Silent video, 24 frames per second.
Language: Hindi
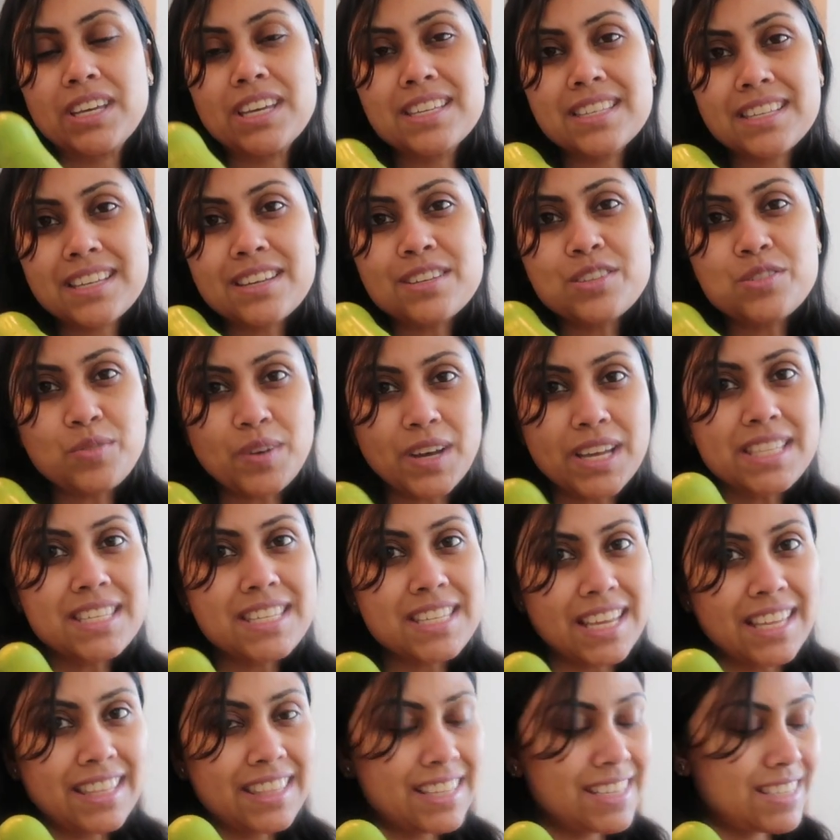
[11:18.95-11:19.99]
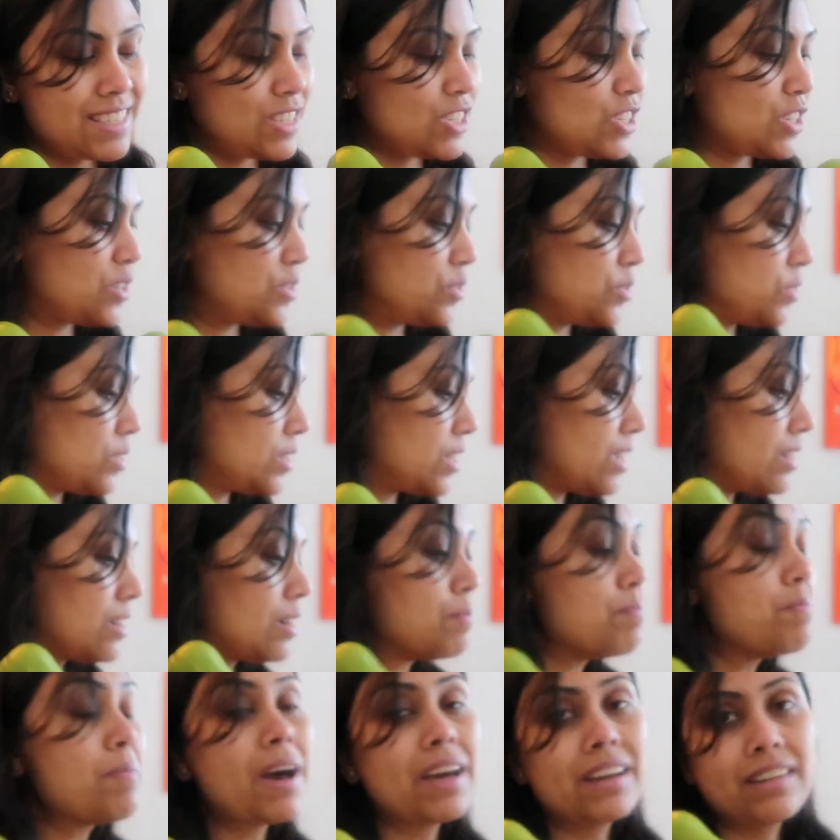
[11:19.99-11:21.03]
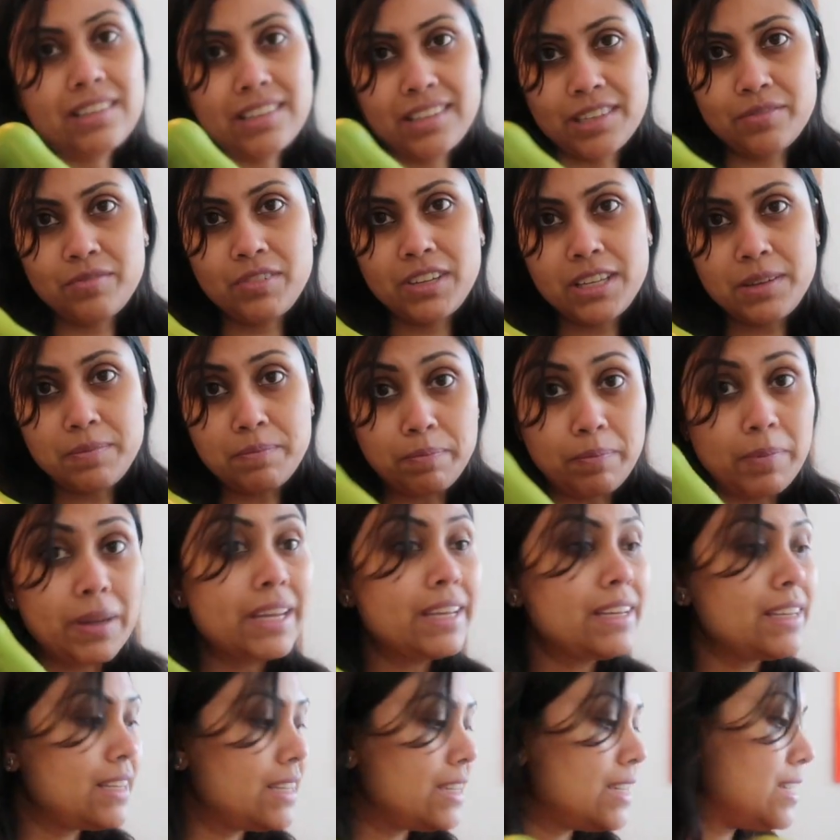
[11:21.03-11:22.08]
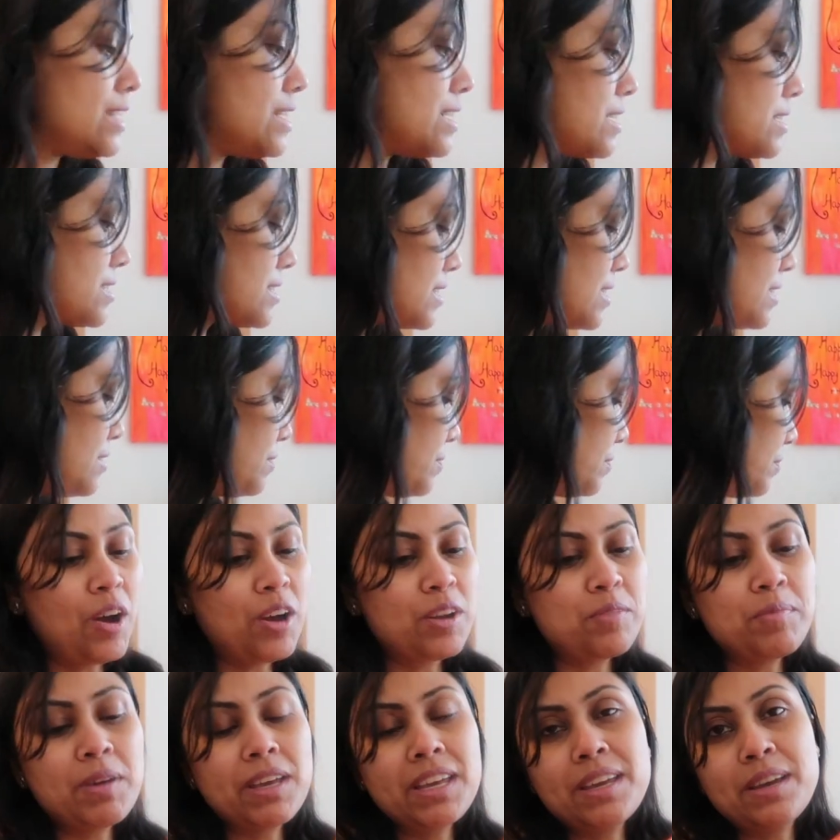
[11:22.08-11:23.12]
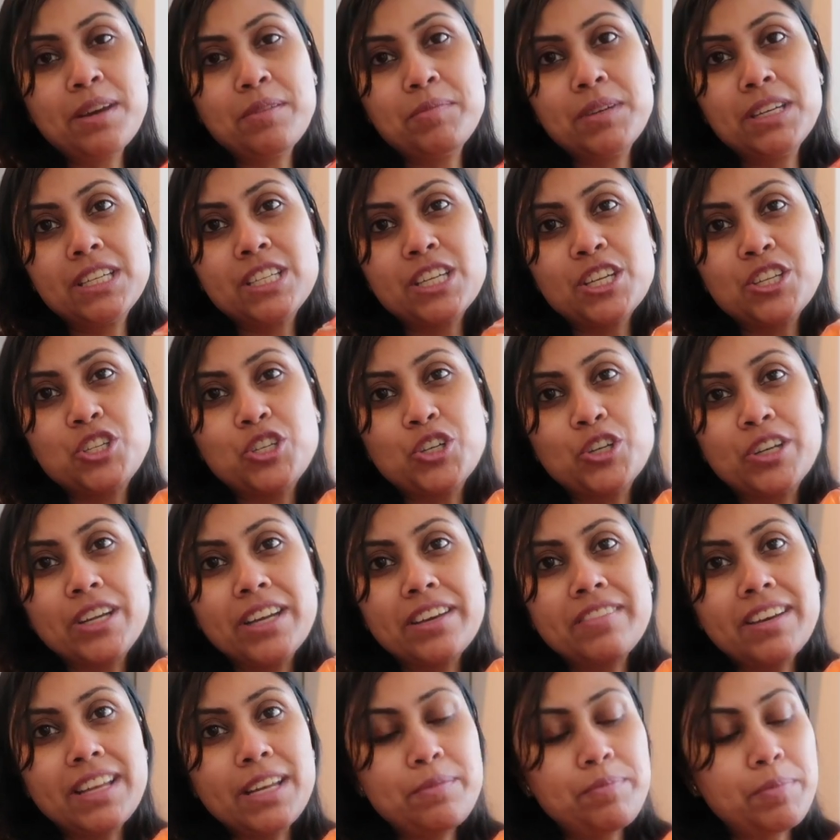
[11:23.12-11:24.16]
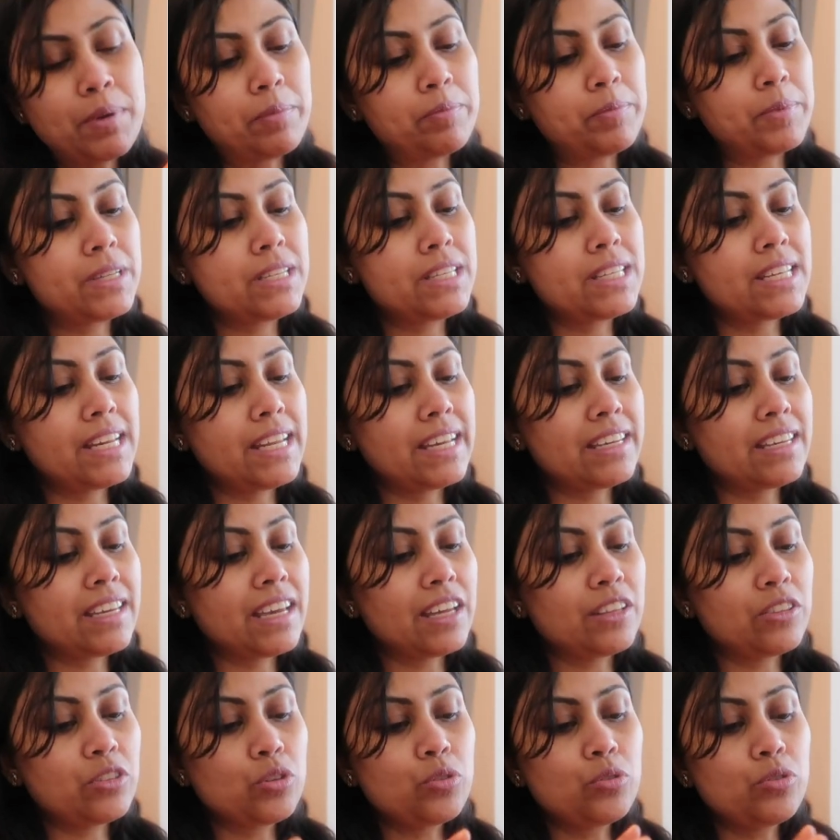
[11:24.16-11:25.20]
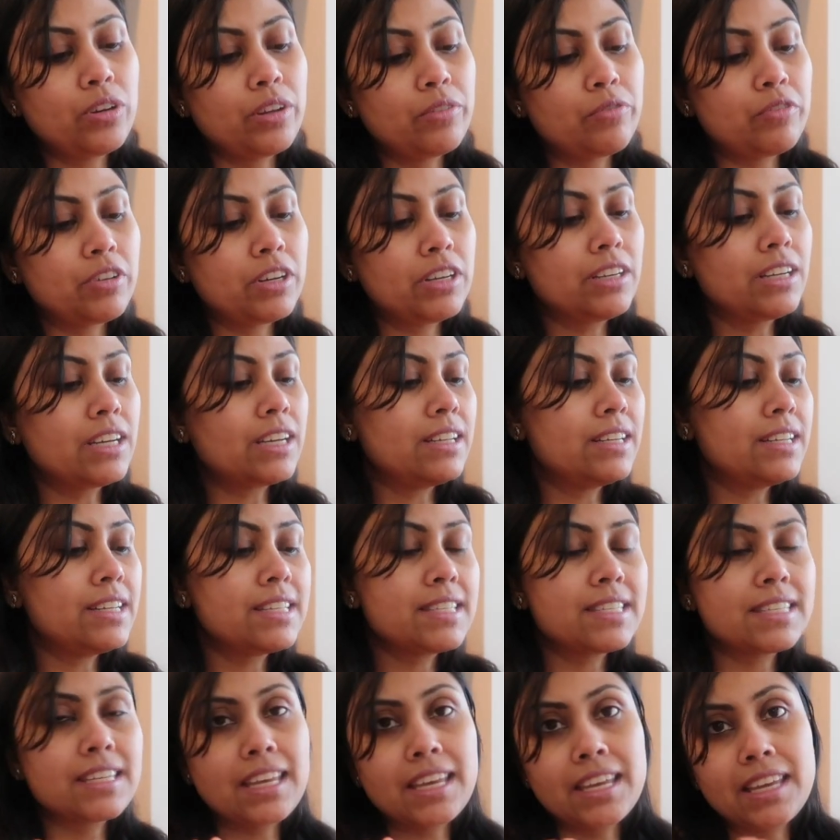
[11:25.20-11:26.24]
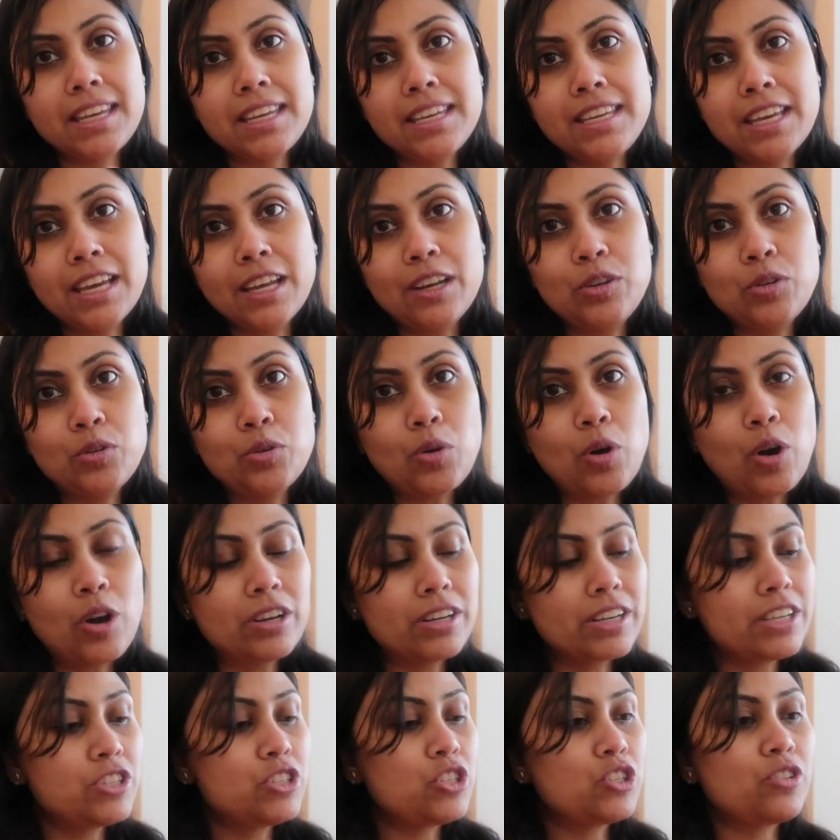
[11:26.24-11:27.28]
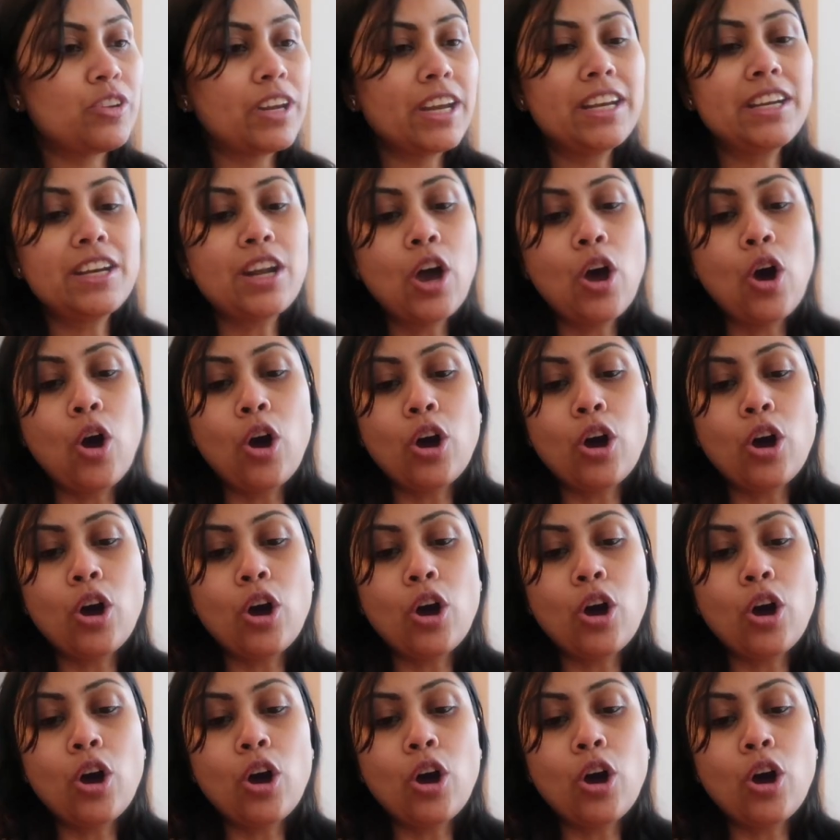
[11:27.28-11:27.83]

इसका स्वाद ज़्यादा अच्छा होता है कंपैरेटिवली बिग घिया से और मैं ये हमेशा छोटे वाले पेपर्स लेके आती हूँ डिफरेंट कलर्स के हैं येलो ऑरेंज रेड